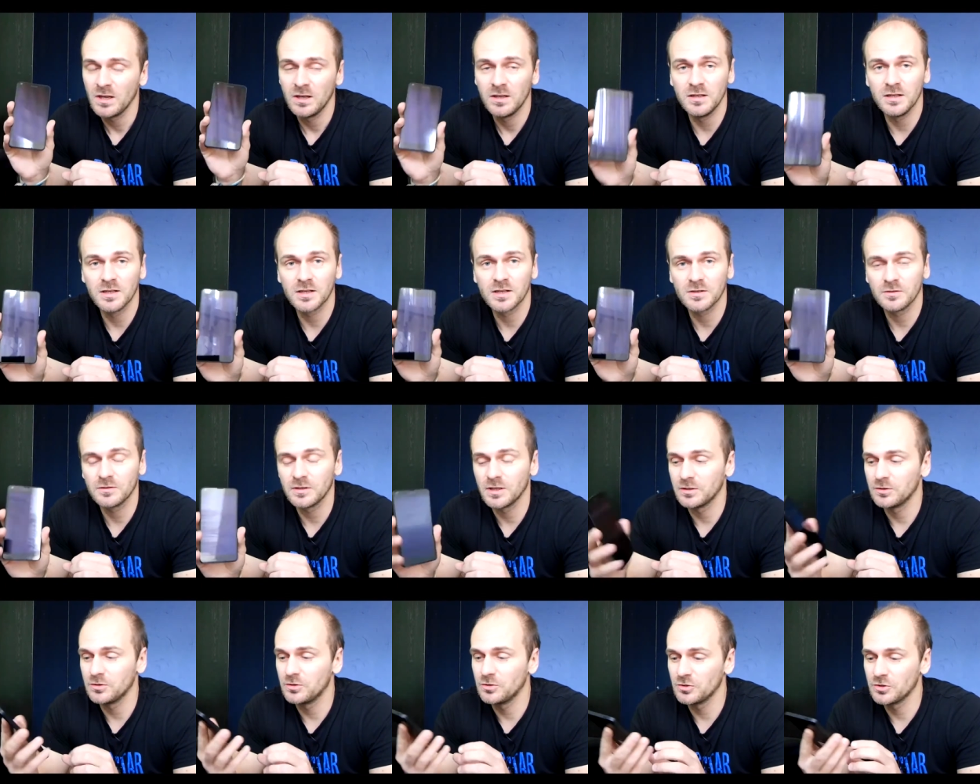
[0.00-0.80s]
Jest
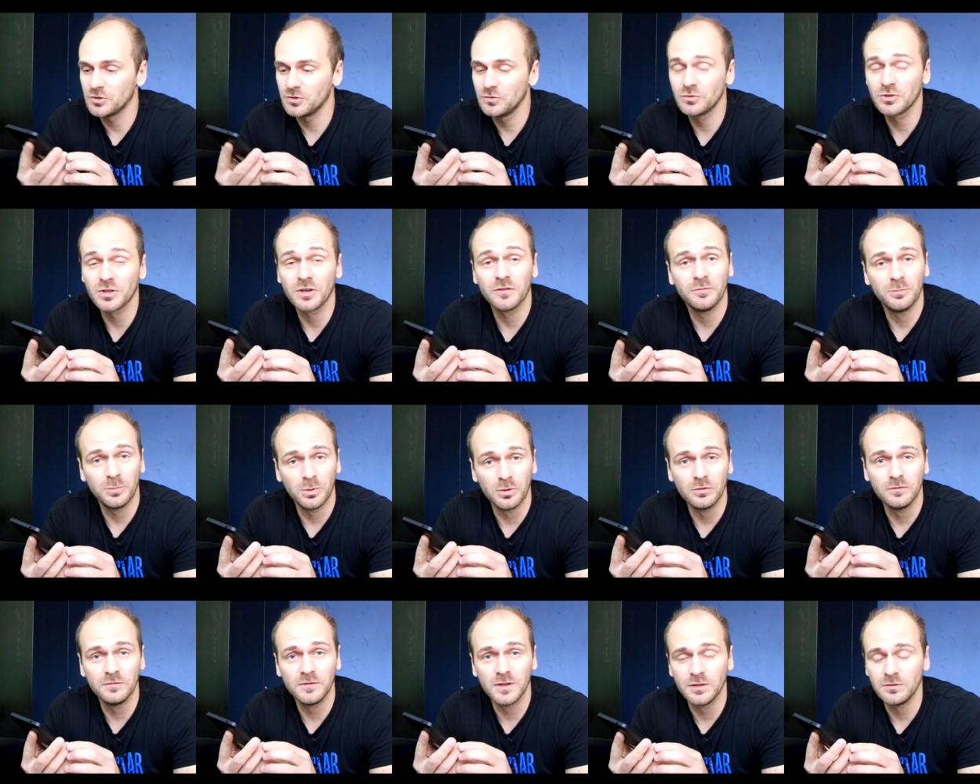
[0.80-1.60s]
ona dość duża w
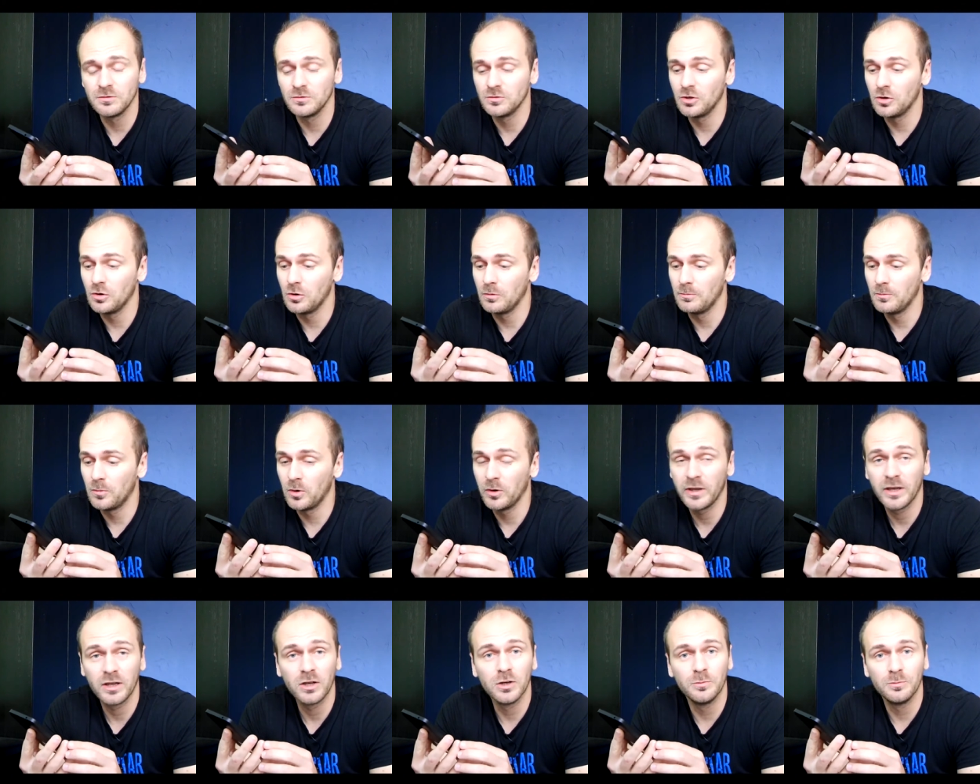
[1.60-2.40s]
porównaniu do
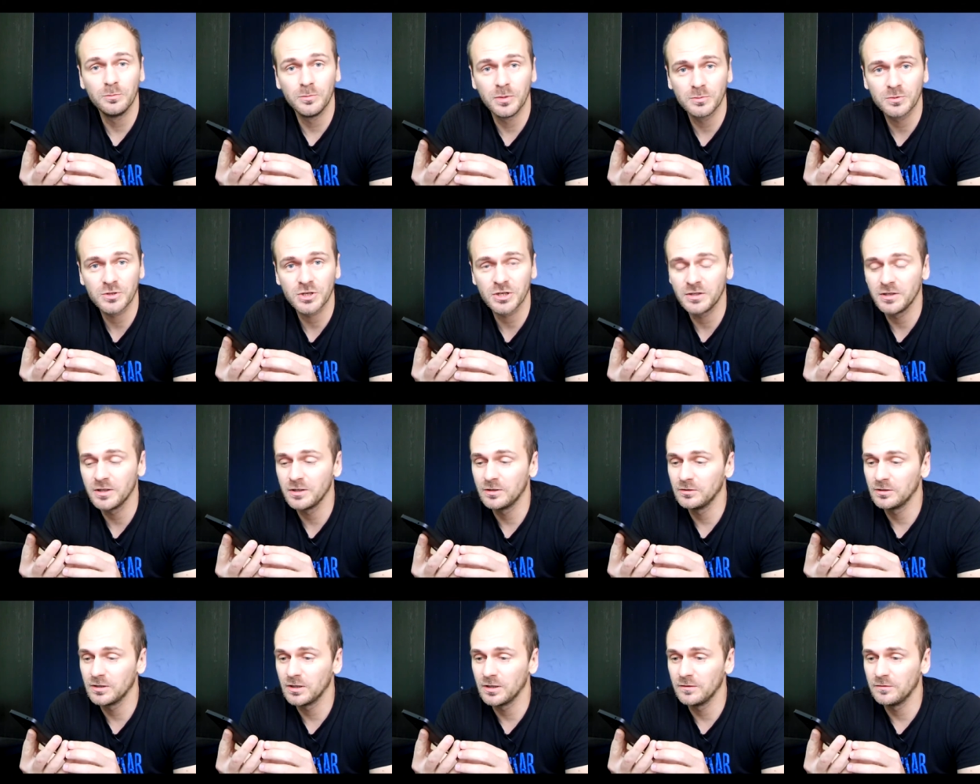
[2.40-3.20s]
mojego
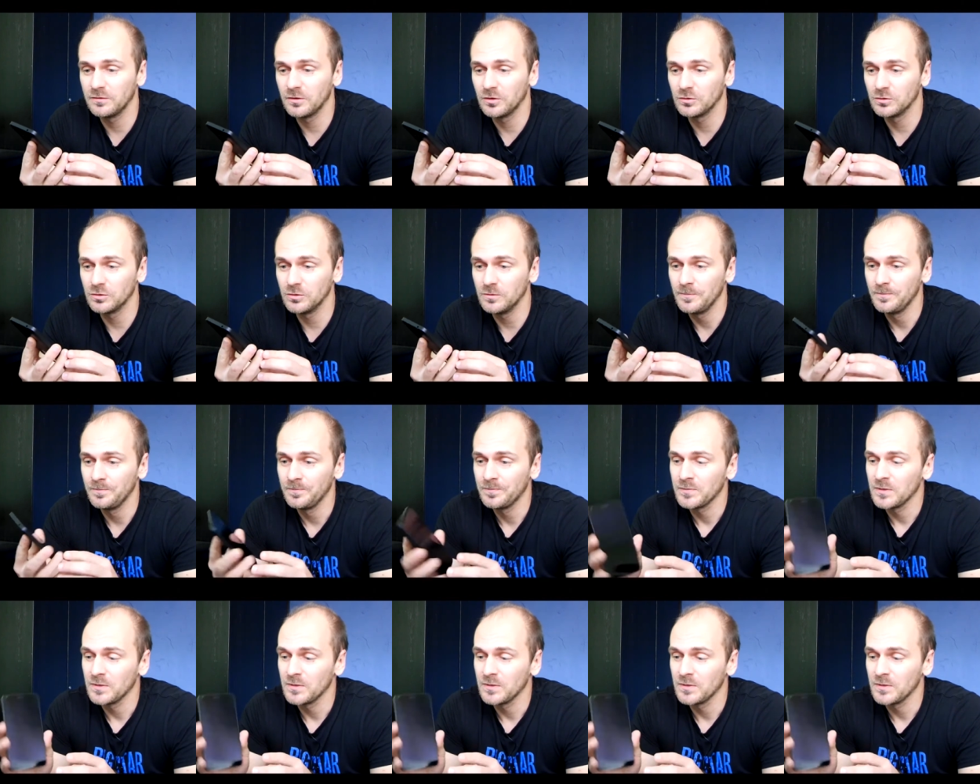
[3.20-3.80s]
poprzedniego telefonu.